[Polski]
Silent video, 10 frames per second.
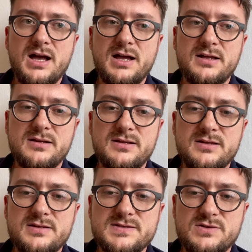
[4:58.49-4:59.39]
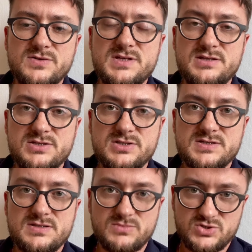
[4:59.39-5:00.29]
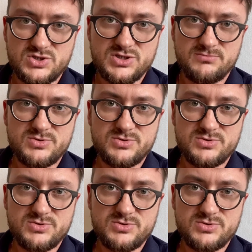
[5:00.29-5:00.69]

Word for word: ale zgodzenie się z tym krzyżem,